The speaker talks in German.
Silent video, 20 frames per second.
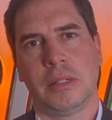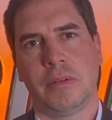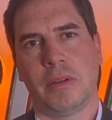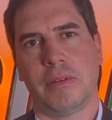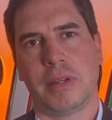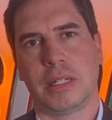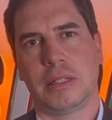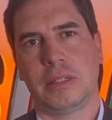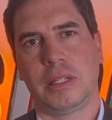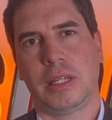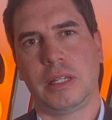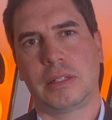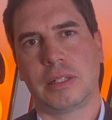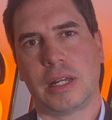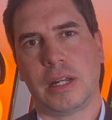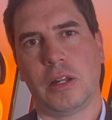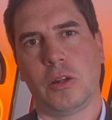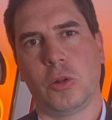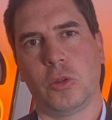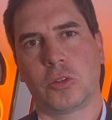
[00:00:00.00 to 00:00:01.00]
Wir werden
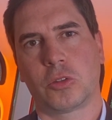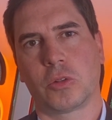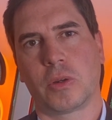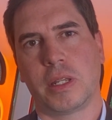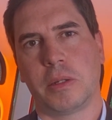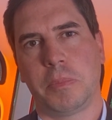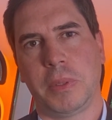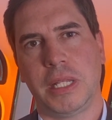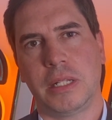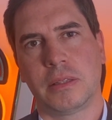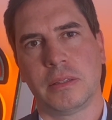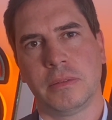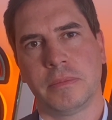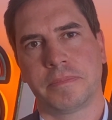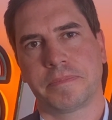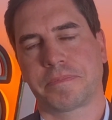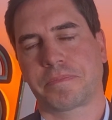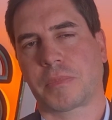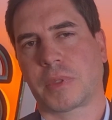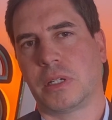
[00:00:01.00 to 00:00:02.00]
digitale Lösungen
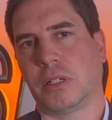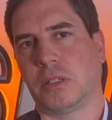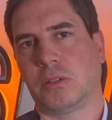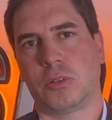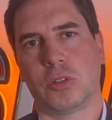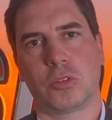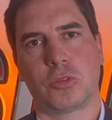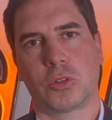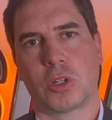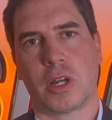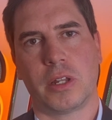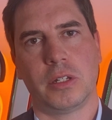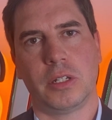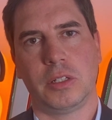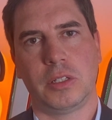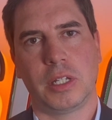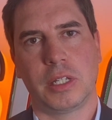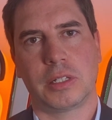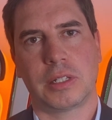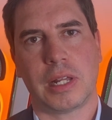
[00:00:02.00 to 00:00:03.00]
bieten. Äh, das kann
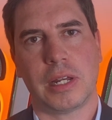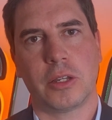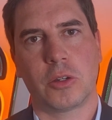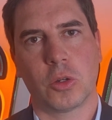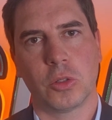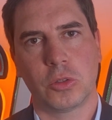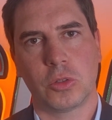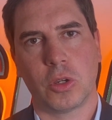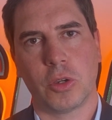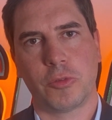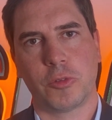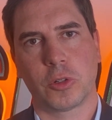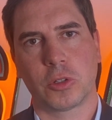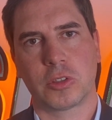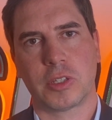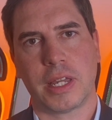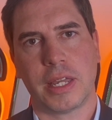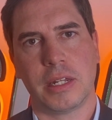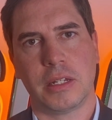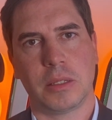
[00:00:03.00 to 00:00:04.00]
die digitale
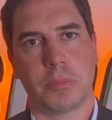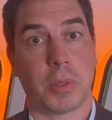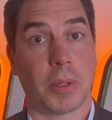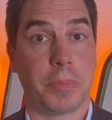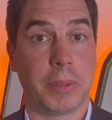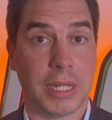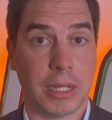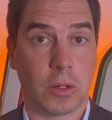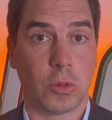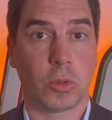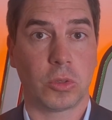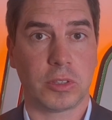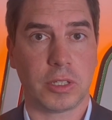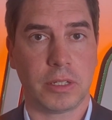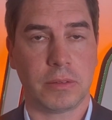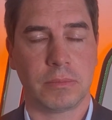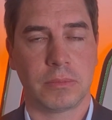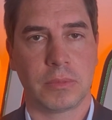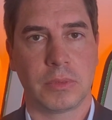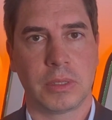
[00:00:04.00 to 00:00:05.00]
Kontoöffnung sein, die
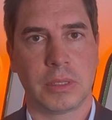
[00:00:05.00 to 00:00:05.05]
papierlose.